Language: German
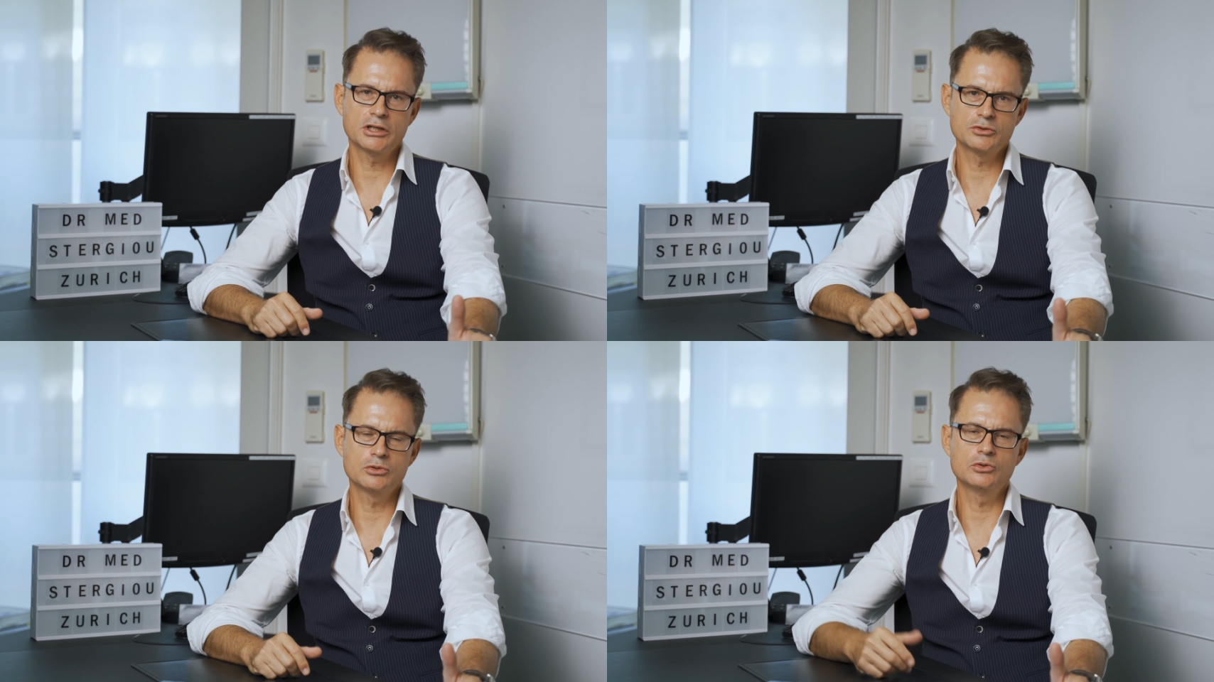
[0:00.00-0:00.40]

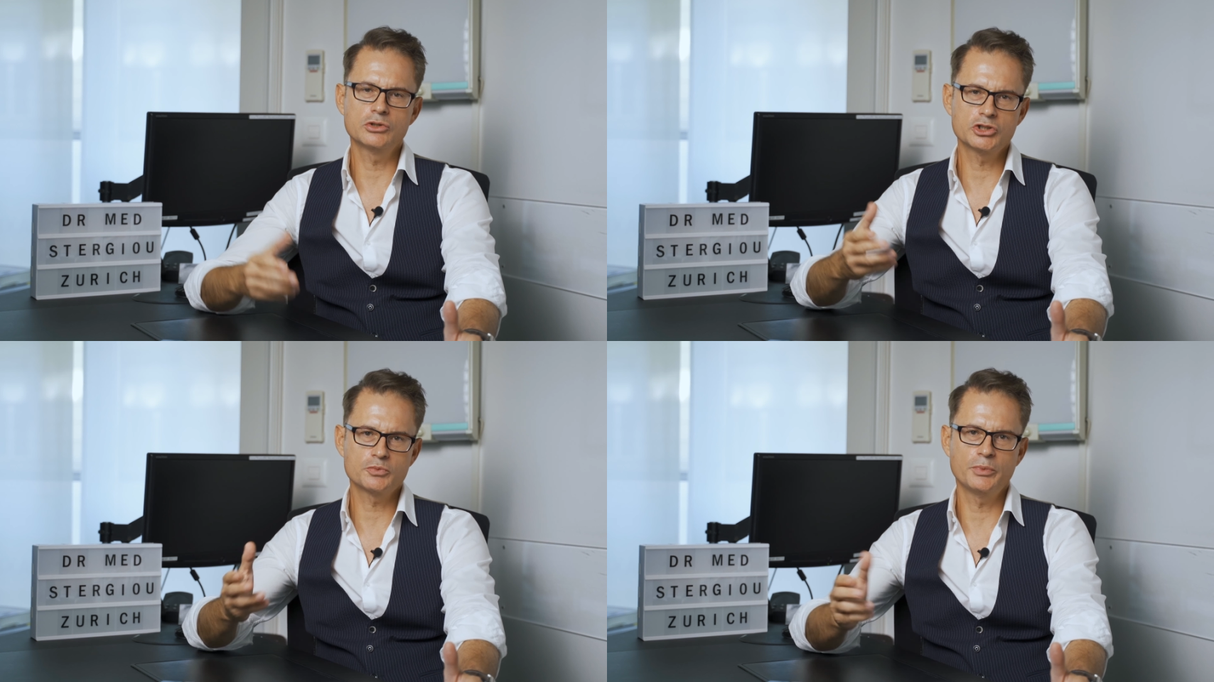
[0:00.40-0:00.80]

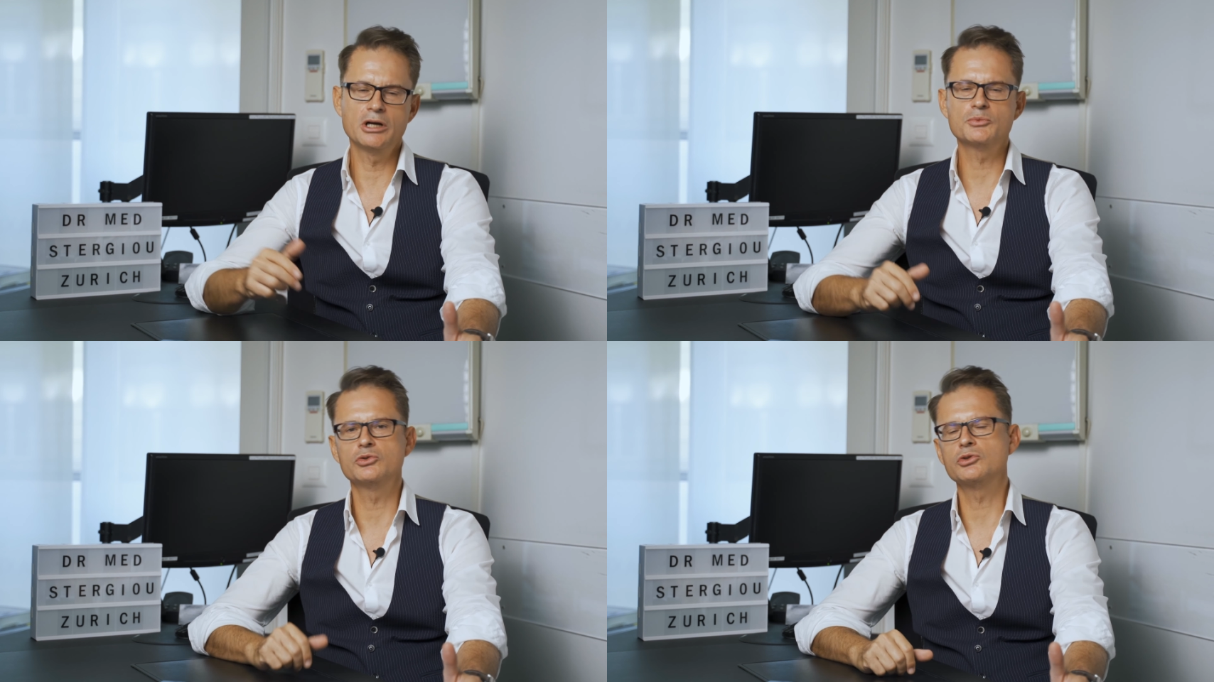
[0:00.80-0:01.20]
radiologisch
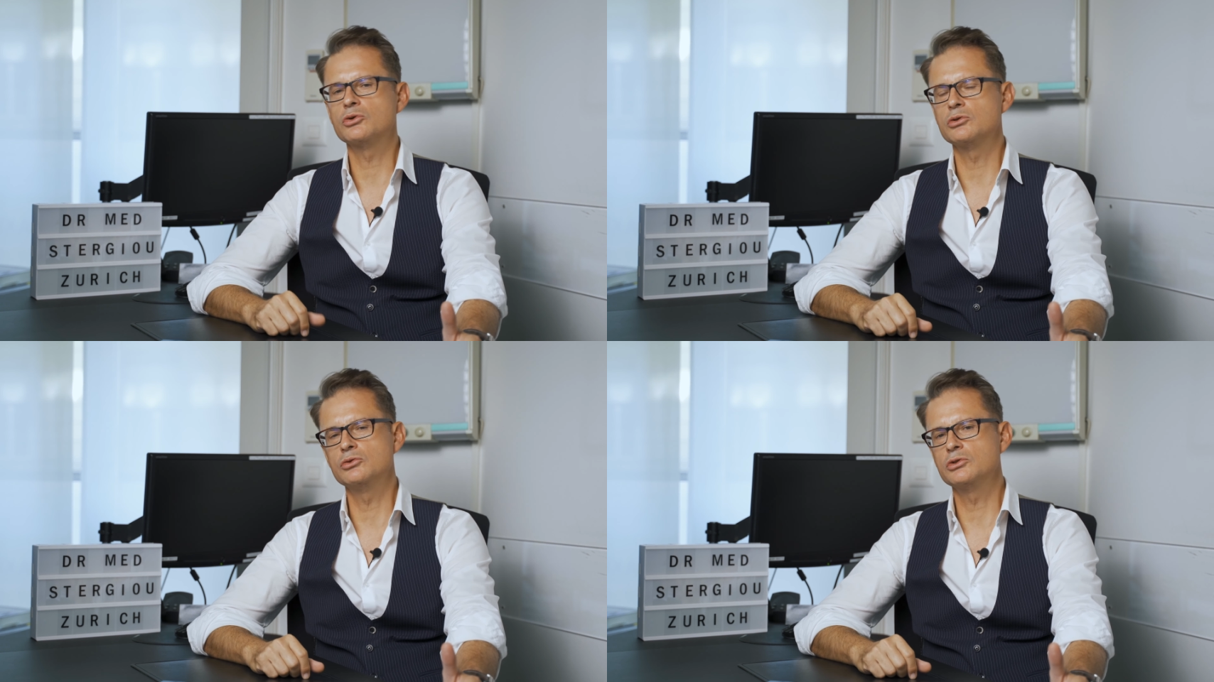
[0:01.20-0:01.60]
beim
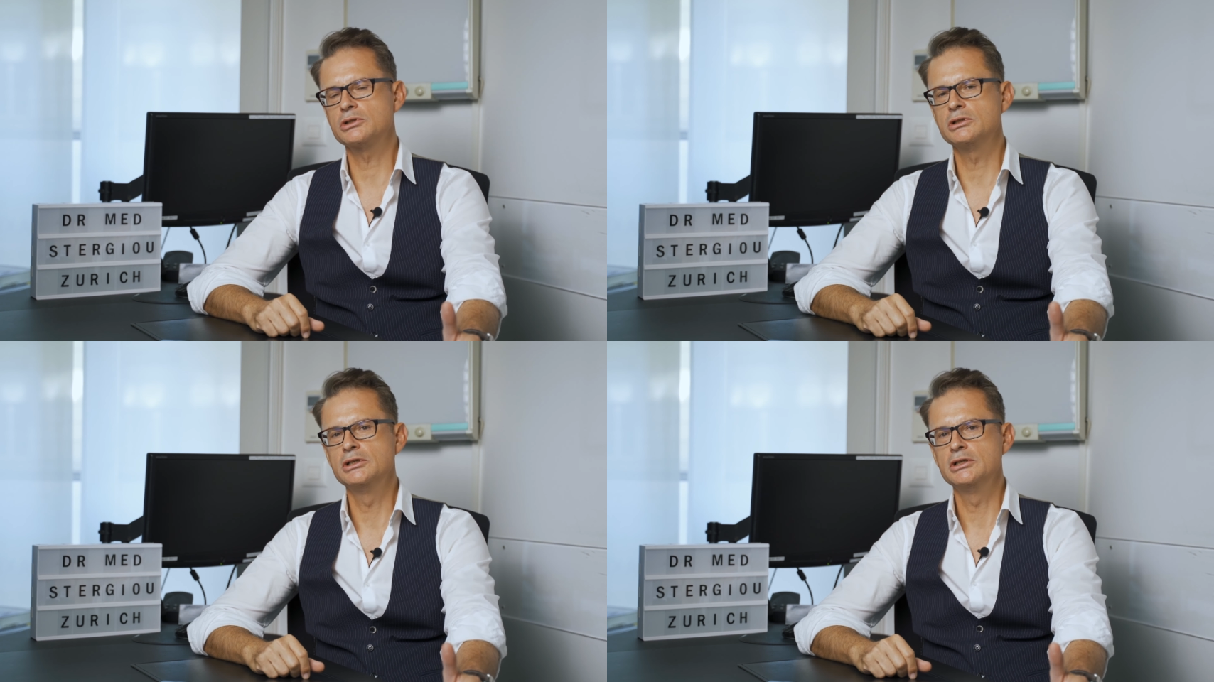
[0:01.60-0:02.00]

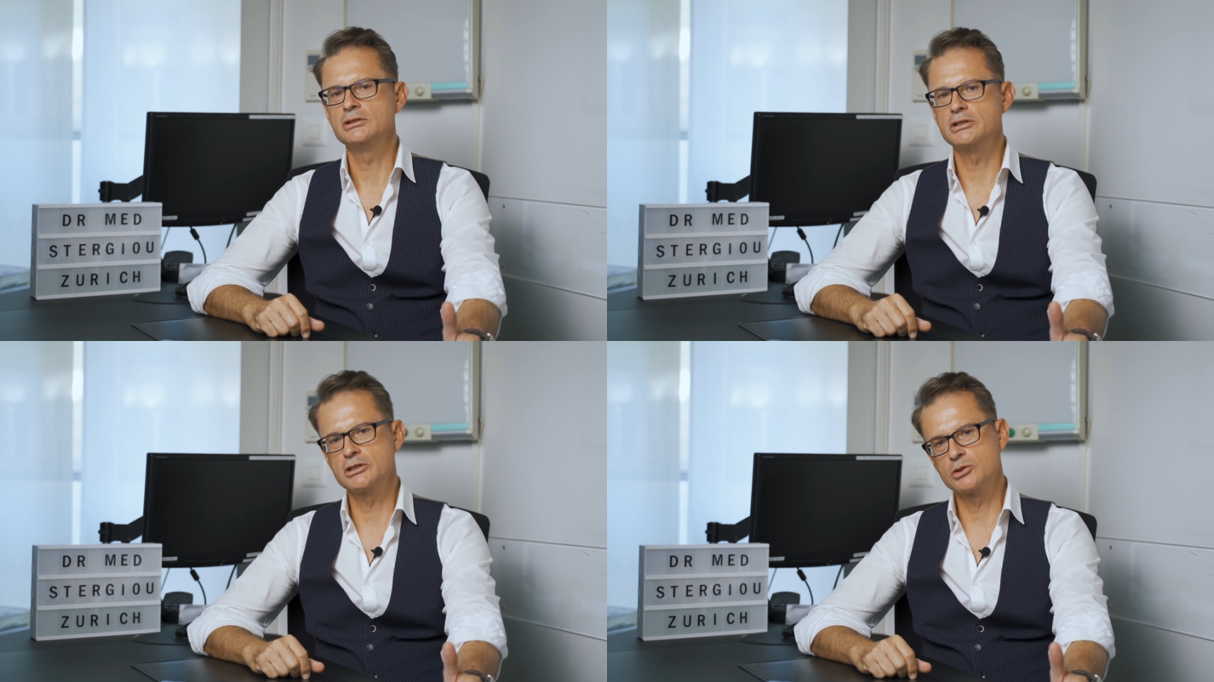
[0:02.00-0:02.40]
Gynäkologen
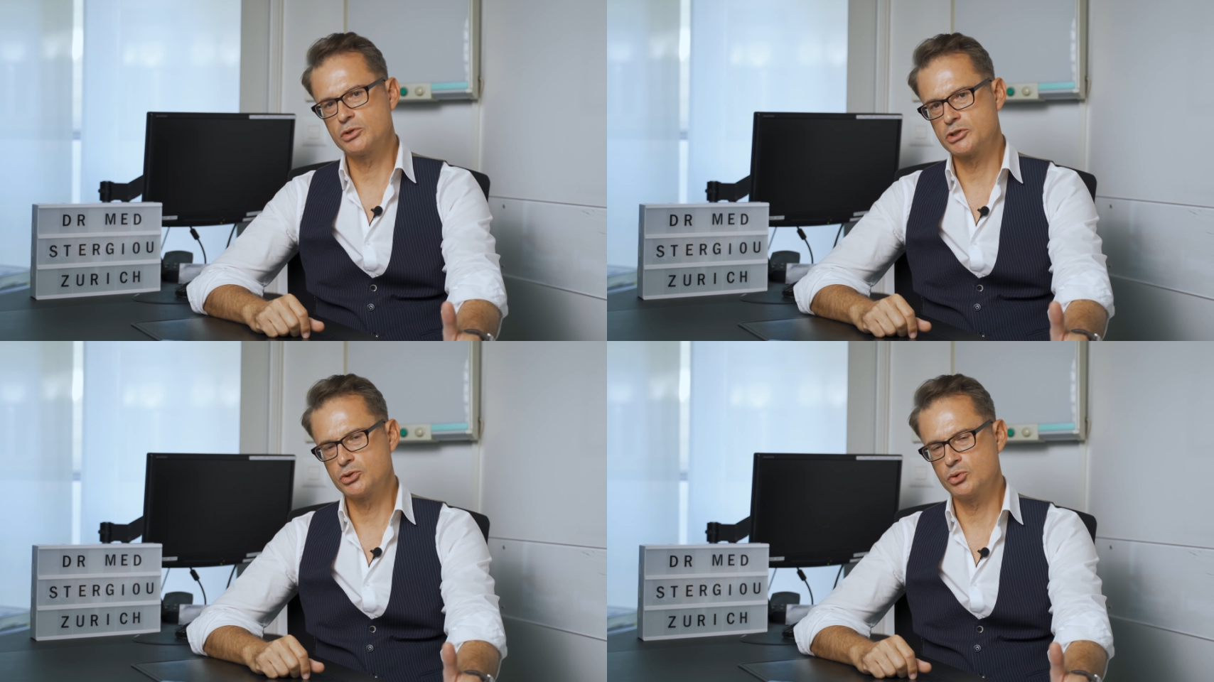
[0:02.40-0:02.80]
die
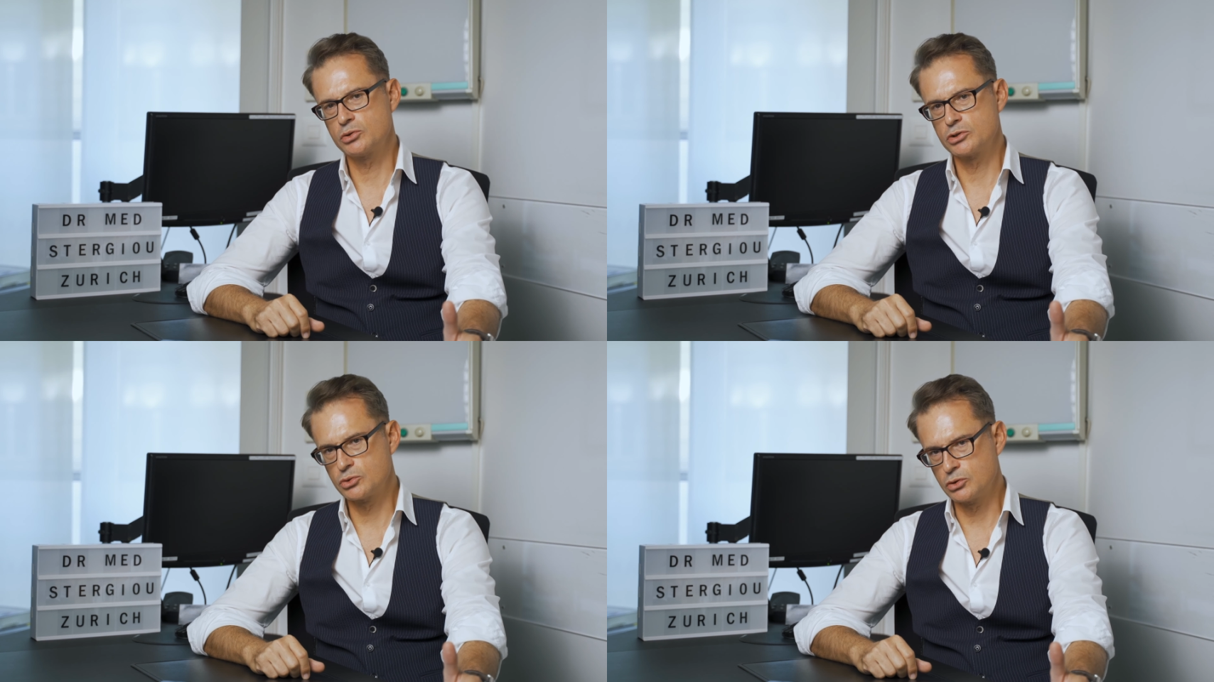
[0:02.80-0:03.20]
Situation
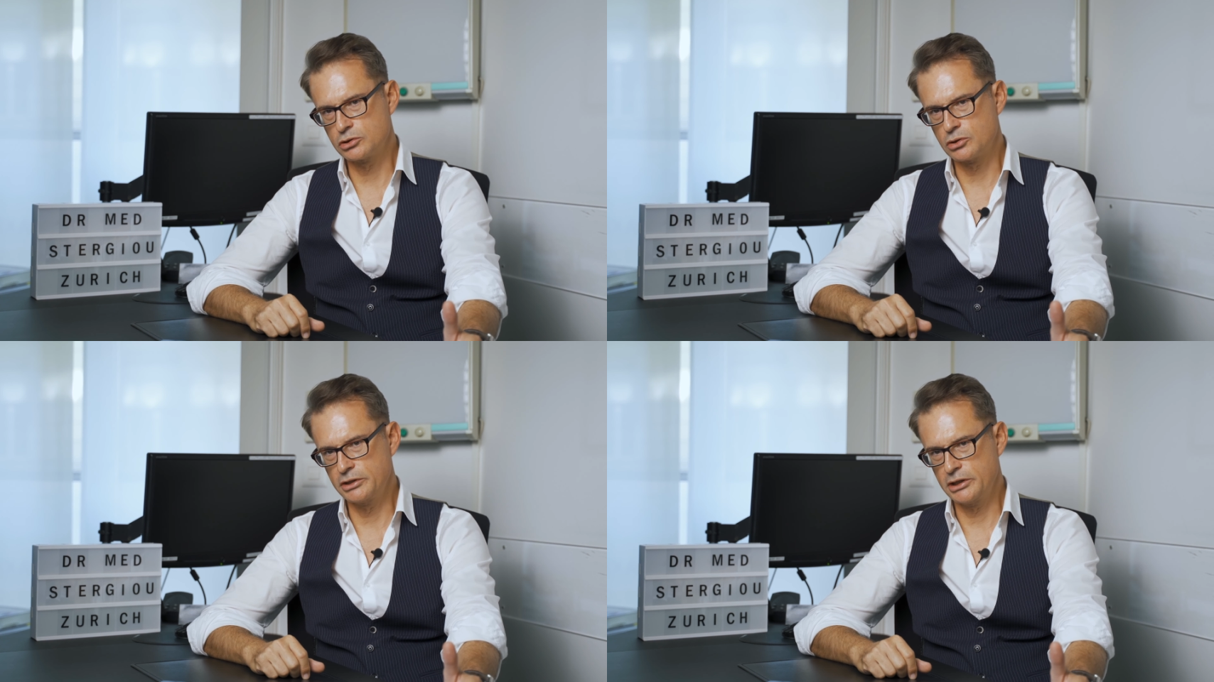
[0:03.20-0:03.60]
zu
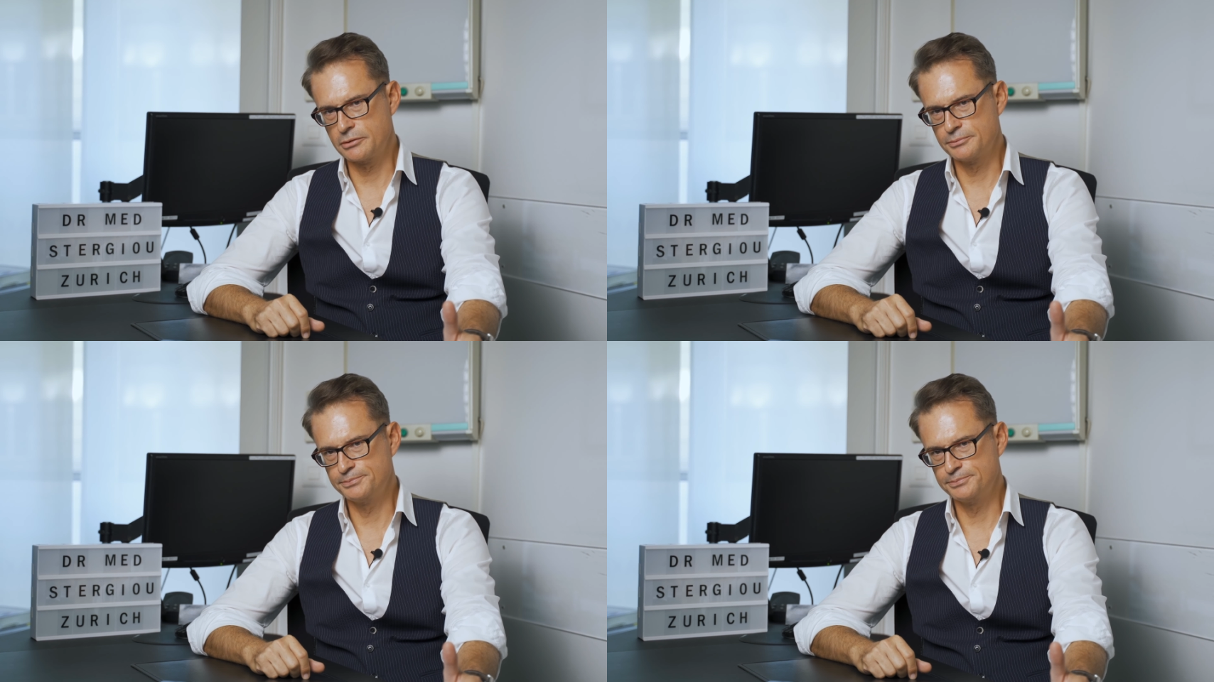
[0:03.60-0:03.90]
kontrollieren.